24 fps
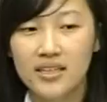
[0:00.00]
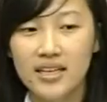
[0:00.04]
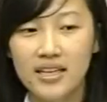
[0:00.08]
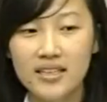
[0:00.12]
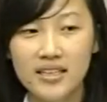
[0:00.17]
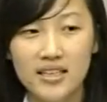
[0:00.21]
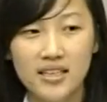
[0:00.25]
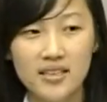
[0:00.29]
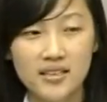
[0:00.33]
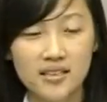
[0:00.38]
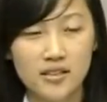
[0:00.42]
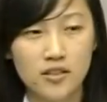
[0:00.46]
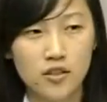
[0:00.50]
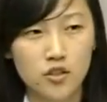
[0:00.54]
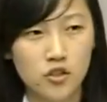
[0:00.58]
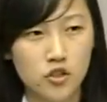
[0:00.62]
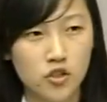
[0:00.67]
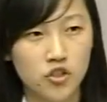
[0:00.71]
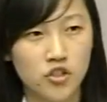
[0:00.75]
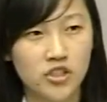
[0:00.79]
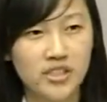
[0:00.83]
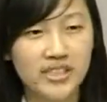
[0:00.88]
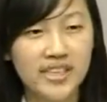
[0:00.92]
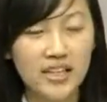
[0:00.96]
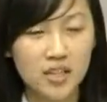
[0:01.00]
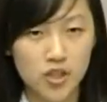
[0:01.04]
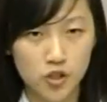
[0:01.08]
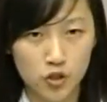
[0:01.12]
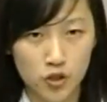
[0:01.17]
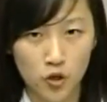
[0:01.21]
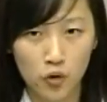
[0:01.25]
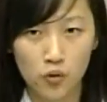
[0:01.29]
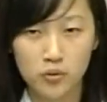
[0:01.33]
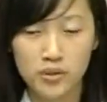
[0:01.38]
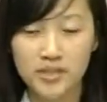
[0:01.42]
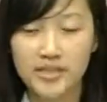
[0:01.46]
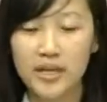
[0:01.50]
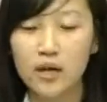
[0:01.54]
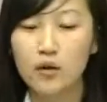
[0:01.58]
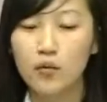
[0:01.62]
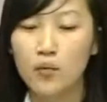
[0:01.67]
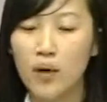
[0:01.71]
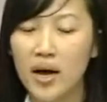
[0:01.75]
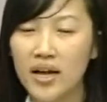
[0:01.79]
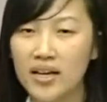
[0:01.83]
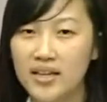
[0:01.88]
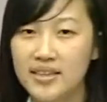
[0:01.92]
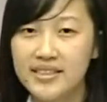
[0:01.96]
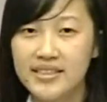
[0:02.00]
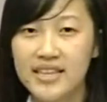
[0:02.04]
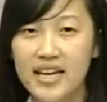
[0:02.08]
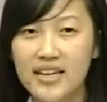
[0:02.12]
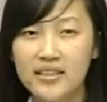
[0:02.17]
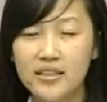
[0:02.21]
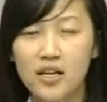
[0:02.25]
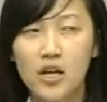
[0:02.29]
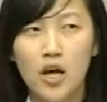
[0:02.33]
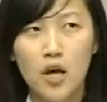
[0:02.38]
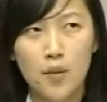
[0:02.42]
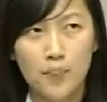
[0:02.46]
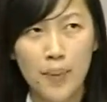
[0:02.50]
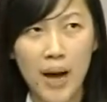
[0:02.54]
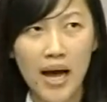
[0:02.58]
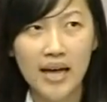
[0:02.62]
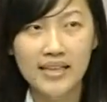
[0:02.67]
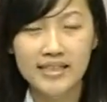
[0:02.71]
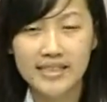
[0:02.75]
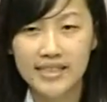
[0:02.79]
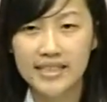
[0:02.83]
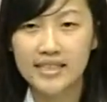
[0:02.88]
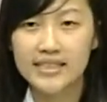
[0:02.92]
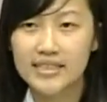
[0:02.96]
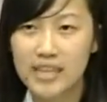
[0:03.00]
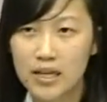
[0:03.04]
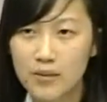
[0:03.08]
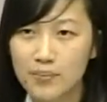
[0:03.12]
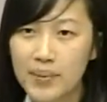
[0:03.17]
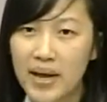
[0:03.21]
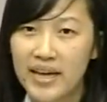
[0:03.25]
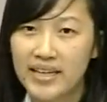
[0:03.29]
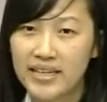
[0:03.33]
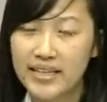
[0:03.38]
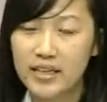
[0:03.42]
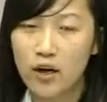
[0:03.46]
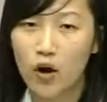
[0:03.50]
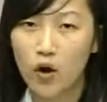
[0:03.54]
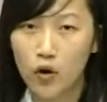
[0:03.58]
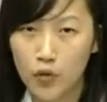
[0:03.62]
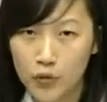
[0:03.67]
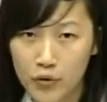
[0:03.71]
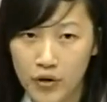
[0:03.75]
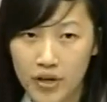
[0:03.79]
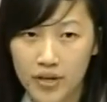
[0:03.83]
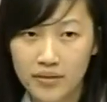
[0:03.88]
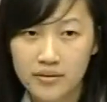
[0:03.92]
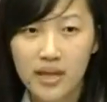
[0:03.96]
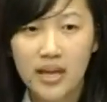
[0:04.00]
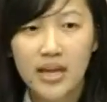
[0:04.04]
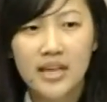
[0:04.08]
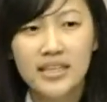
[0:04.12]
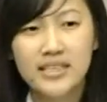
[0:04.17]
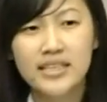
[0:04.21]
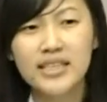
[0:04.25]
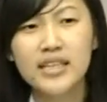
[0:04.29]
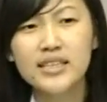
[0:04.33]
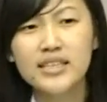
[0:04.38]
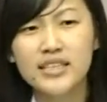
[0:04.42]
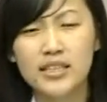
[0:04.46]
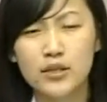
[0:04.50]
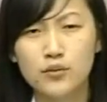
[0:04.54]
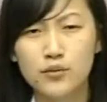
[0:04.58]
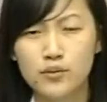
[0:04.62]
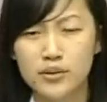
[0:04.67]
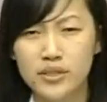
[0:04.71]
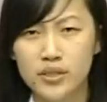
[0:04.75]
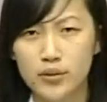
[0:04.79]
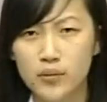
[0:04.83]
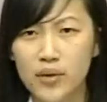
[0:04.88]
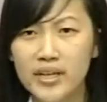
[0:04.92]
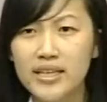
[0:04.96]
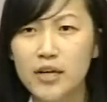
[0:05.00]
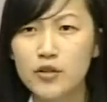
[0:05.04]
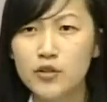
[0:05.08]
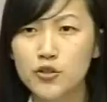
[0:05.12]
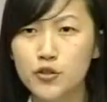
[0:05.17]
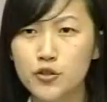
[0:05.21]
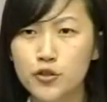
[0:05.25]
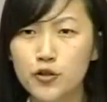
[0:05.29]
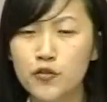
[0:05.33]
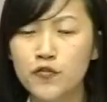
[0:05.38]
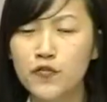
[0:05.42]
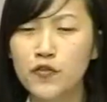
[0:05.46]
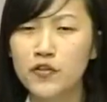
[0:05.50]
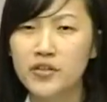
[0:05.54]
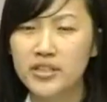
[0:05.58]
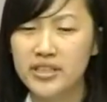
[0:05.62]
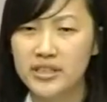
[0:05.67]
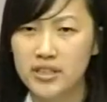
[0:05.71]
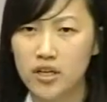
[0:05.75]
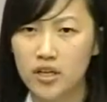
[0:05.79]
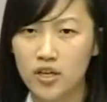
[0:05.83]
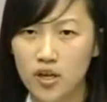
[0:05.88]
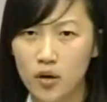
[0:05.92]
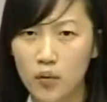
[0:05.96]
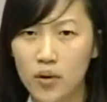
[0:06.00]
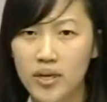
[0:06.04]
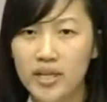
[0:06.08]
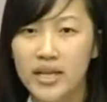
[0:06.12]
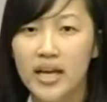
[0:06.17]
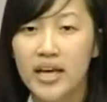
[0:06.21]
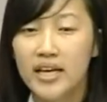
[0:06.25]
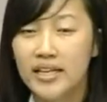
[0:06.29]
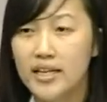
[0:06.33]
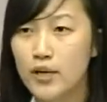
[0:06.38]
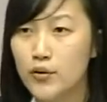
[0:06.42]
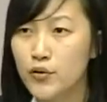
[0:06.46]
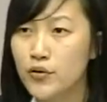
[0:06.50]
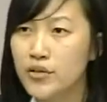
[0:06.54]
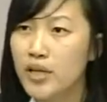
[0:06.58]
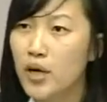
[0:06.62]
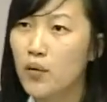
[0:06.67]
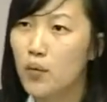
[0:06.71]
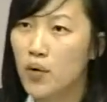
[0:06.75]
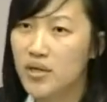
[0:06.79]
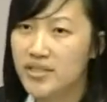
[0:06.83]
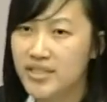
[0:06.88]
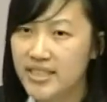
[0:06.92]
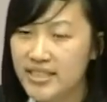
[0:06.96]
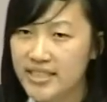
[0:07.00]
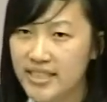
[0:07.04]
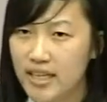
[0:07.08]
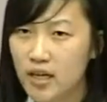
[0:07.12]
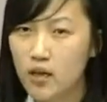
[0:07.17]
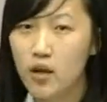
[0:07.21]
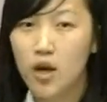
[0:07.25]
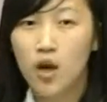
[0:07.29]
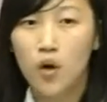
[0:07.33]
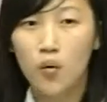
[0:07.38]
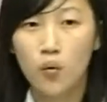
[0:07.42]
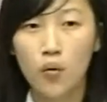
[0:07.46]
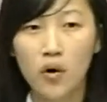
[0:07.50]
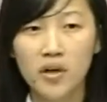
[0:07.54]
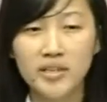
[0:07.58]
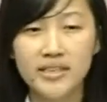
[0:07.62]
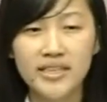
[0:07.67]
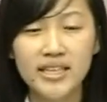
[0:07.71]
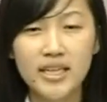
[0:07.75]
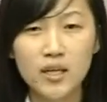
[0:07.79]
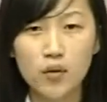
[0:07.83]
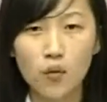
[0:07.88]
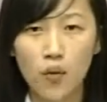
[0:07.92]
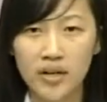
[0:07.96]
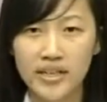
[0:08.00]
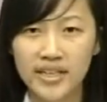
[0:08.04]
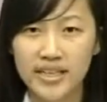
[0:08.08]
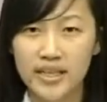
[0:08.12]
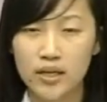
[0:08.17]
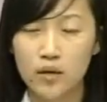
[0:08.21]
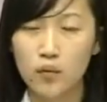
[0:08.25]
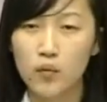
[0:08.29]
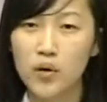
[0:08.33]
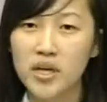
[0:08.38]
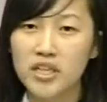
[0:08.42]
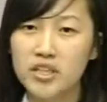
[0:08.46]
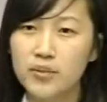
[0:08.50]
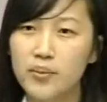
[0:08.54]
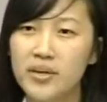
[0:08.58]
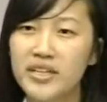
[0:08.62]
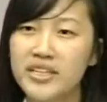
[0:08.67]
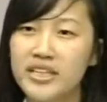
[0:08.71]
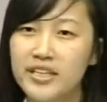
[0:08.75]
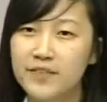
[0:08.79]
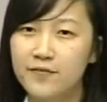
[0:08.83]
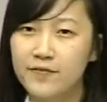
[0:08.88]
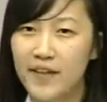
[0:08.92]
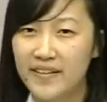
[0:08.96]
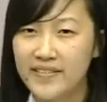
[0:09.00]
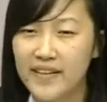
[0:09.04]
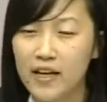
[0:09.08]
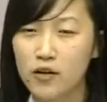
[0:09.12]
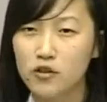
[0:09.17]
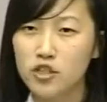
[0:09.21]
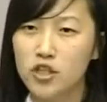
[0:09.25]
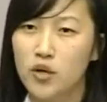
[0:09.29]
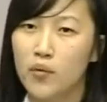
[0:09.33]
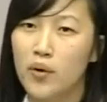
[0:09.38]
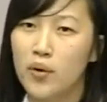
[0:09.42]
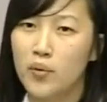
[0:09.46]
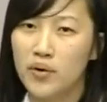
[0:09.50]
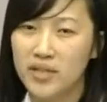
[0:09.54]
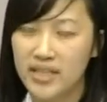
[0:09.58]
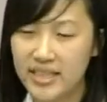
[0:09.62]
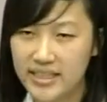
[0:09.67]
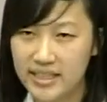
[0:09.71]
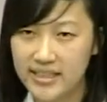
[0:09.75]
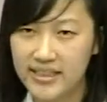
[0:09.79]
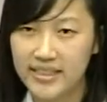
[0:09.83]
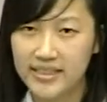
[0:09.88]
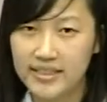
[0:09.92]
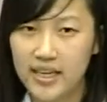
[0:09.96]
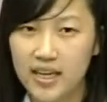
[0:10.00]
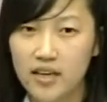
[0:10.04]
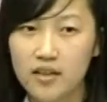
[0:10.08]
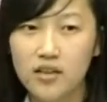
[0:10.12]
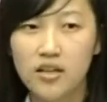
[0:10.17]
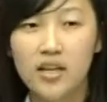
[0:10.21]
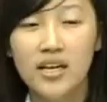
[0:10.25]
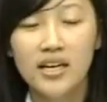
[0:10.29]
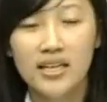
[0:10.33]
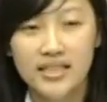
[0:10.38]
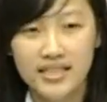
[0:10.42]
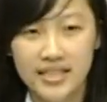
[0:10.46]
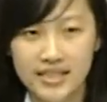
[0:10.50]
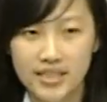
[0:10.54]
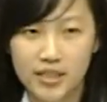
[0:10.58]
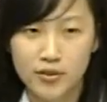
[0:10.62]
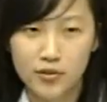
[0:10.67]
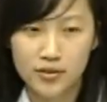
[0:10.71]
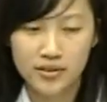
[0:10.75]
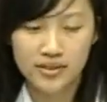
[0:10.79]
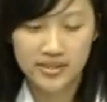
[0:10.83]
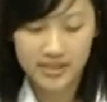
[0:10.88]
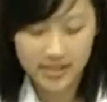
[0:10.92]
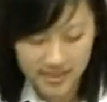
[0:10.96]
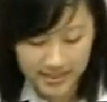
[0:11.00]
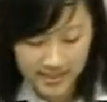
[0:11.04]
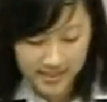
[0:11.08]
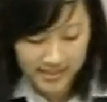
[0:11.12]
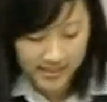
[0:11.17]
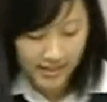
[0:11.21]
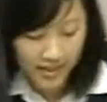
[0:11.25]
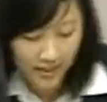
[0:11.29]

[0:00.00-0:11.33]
它的石像的时候，是要花了三八千三百亿欧元。今天请请问，要修复你的人文，要用到我金钱，我激活你，为什么你反倒成为我的引领呢？谢谢，谢谢大